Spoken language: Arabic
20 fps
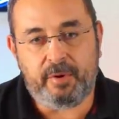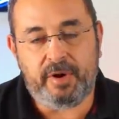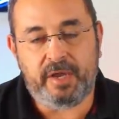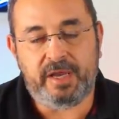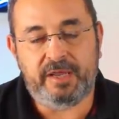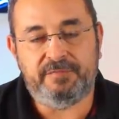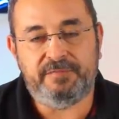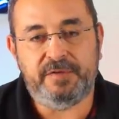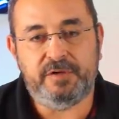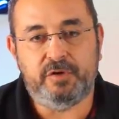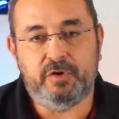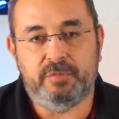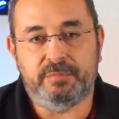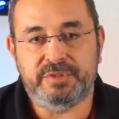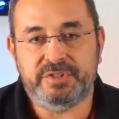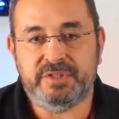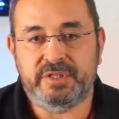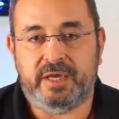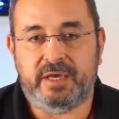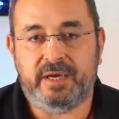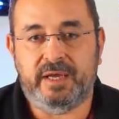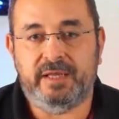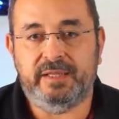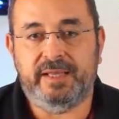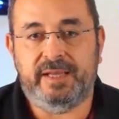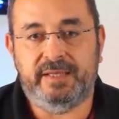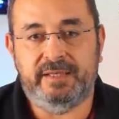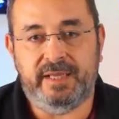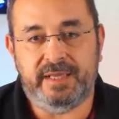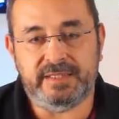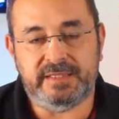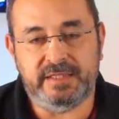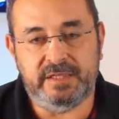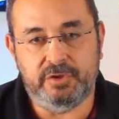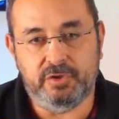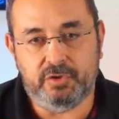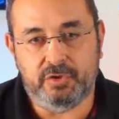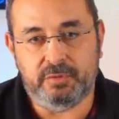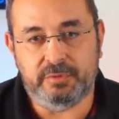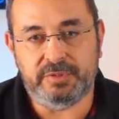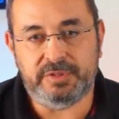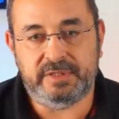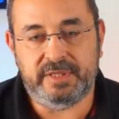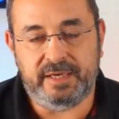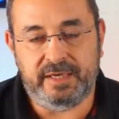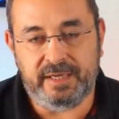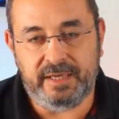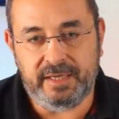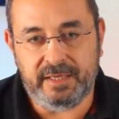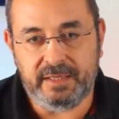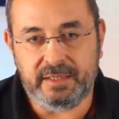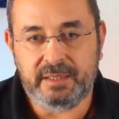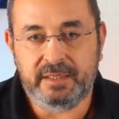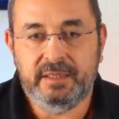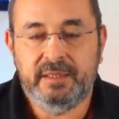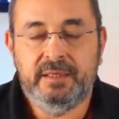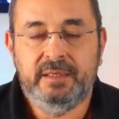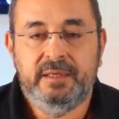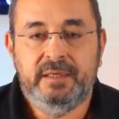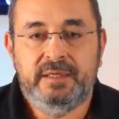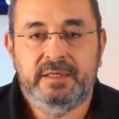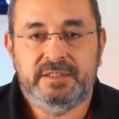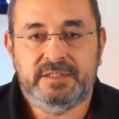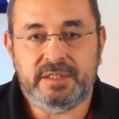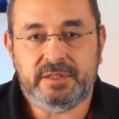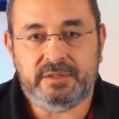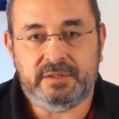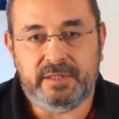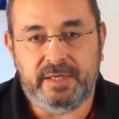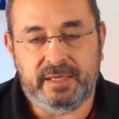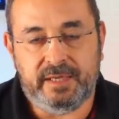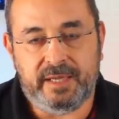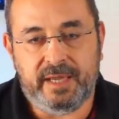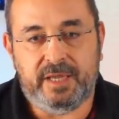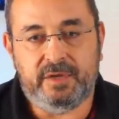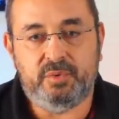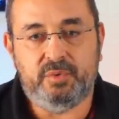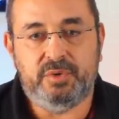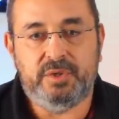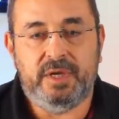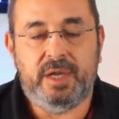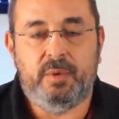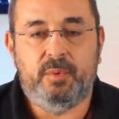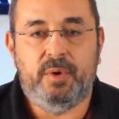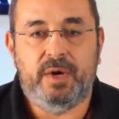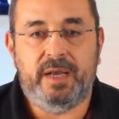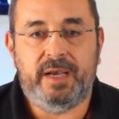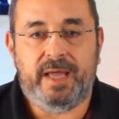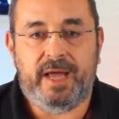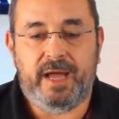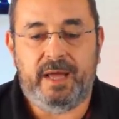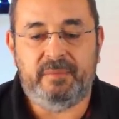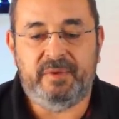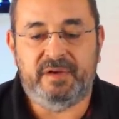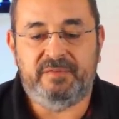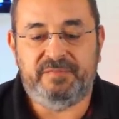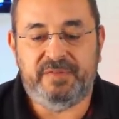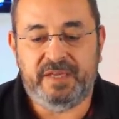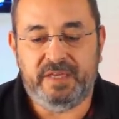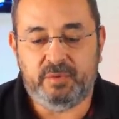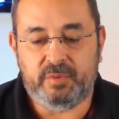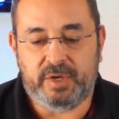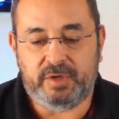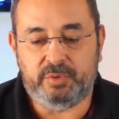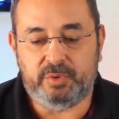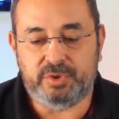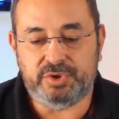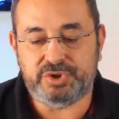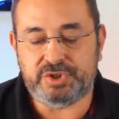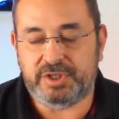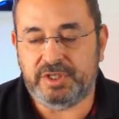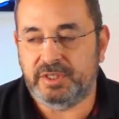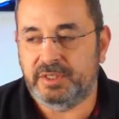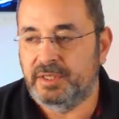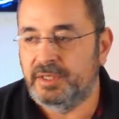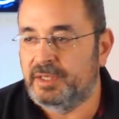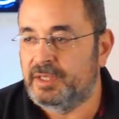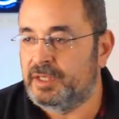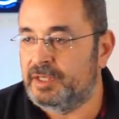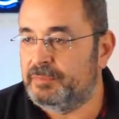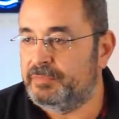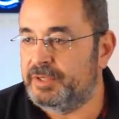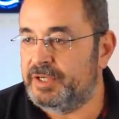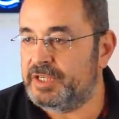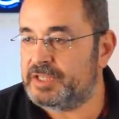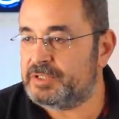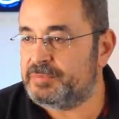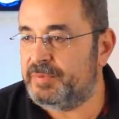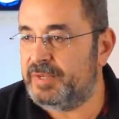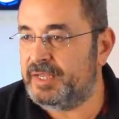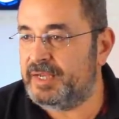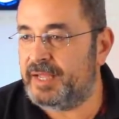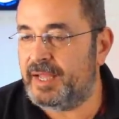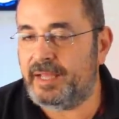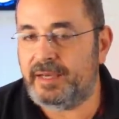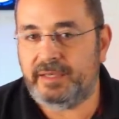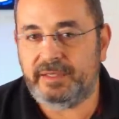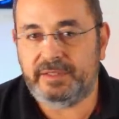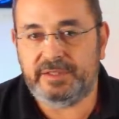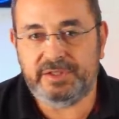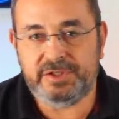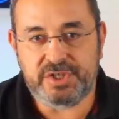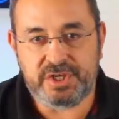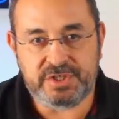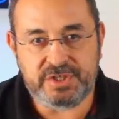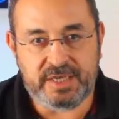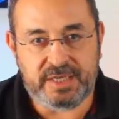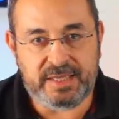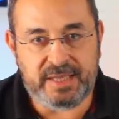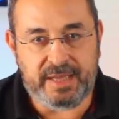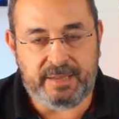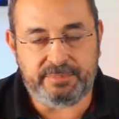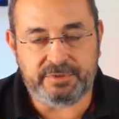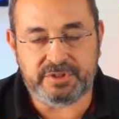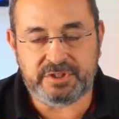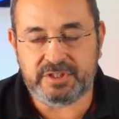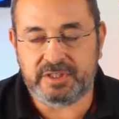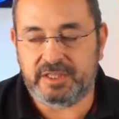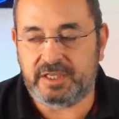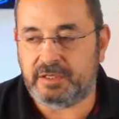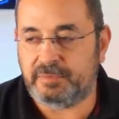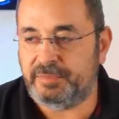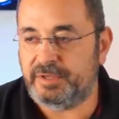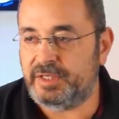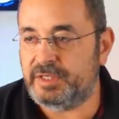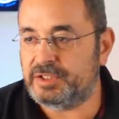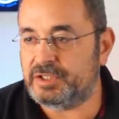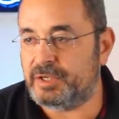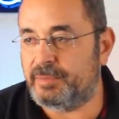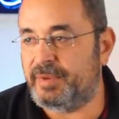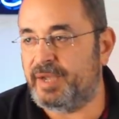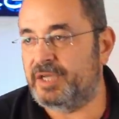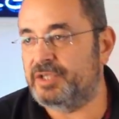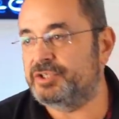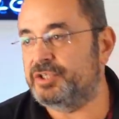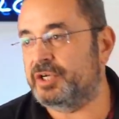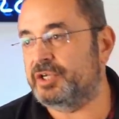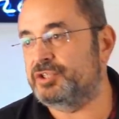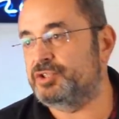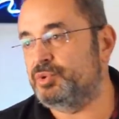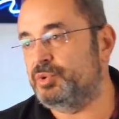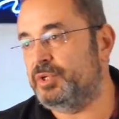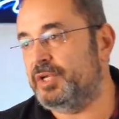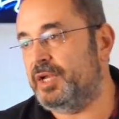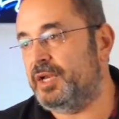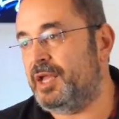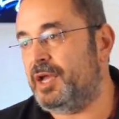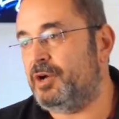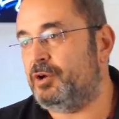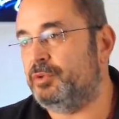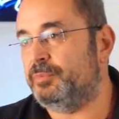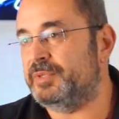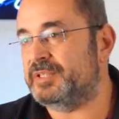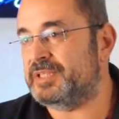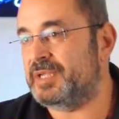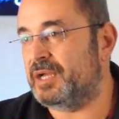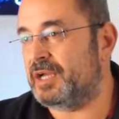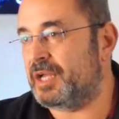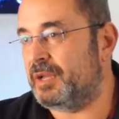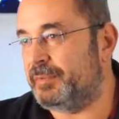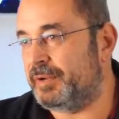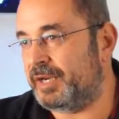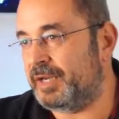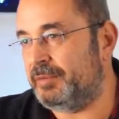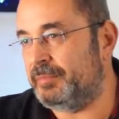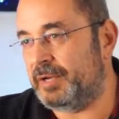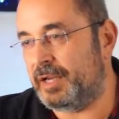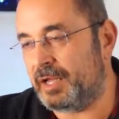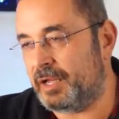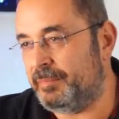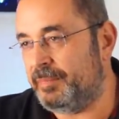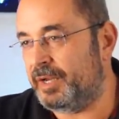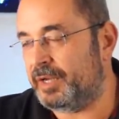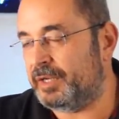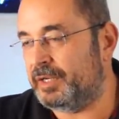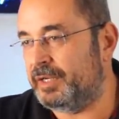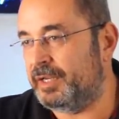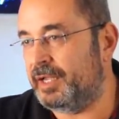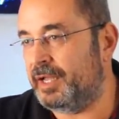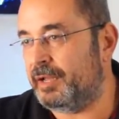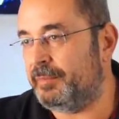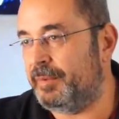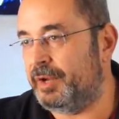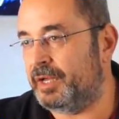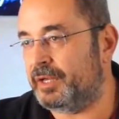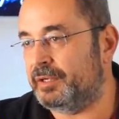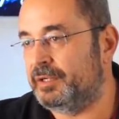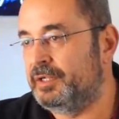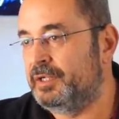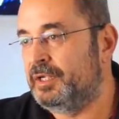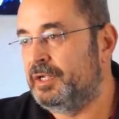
وأهلا فيكم باستعراض أحداث اليوم الاثنين 6 كانون الأول عام 2021 بالنسبة للاحتجاجات اللي عم بتصير بشمال شرق سوريا ناخذ مثلا خبرين من الأخبار هن أخبار